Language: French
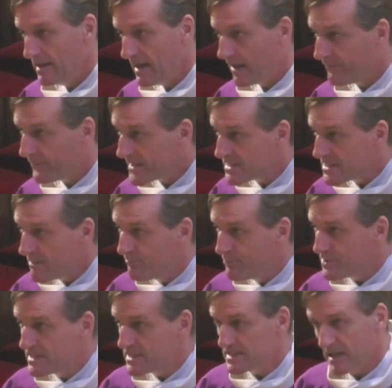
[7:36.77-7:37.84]
En fait, c'est un
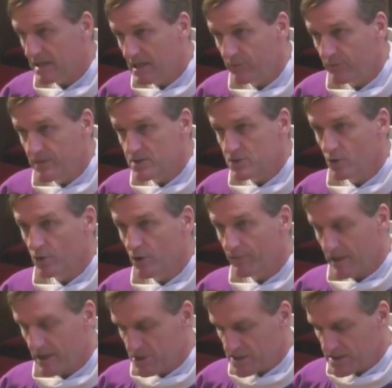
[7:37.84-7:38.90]
petit sacrifice qu'on
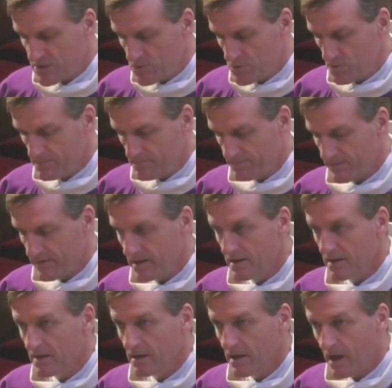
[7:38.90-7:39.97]
offre à Jésus
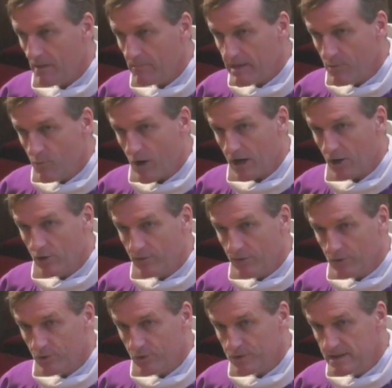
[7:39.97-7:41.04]
en mémoire le
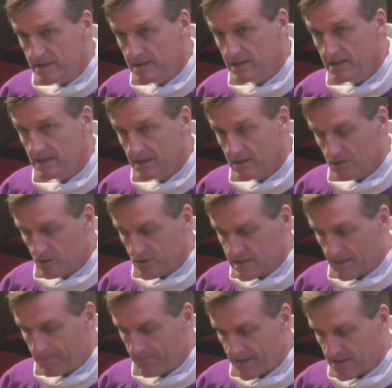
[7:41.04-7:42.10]
vendredi de
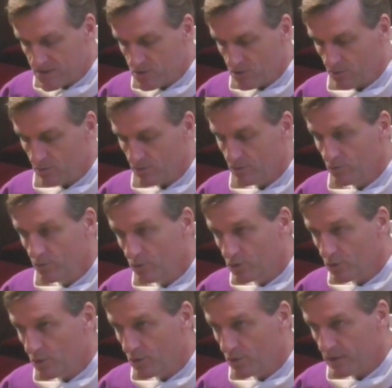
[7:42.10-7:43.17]
sa passion tout
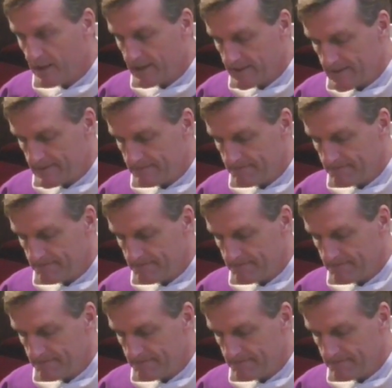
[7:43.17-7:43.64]
au long de l'année.